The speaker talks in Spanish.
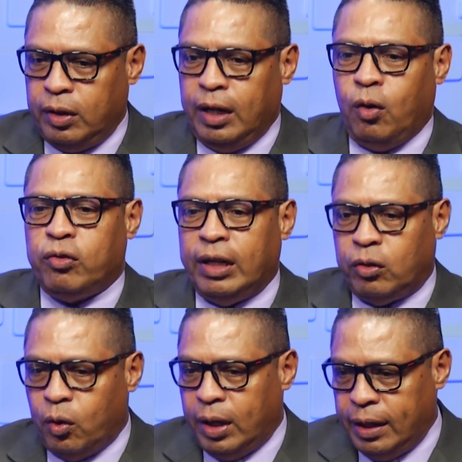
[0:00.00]
de los
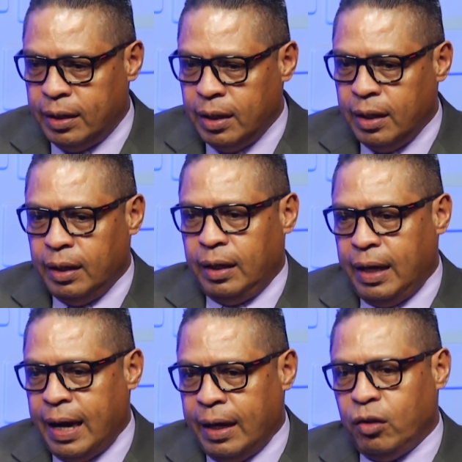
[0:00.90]
sectores
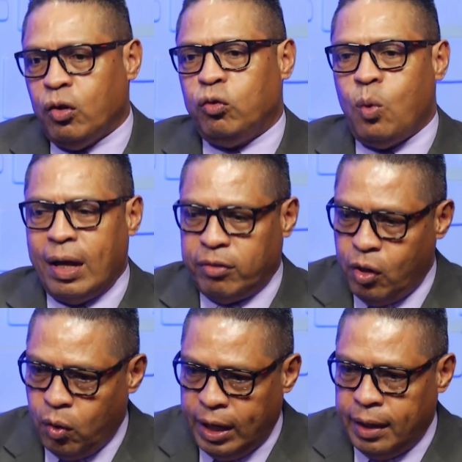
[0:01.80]
que han hecho sus
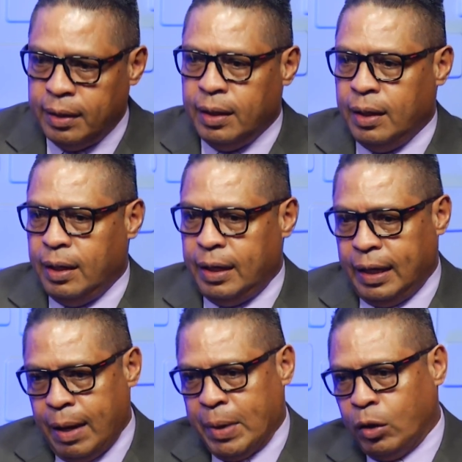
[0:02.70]
acciones
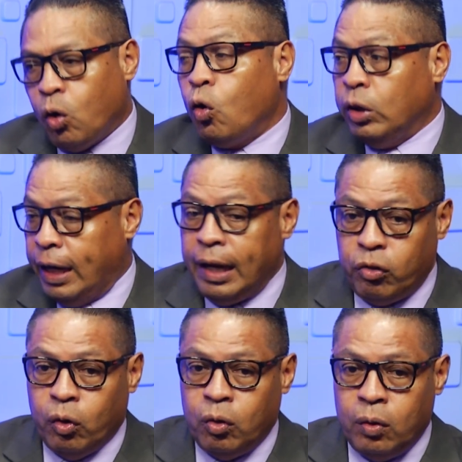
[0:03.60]
reclamando con
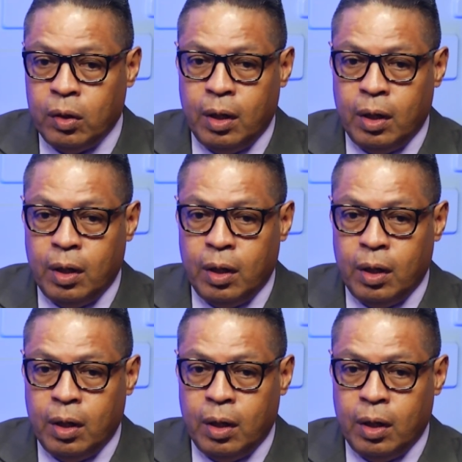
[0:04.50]
derecho, ¿no?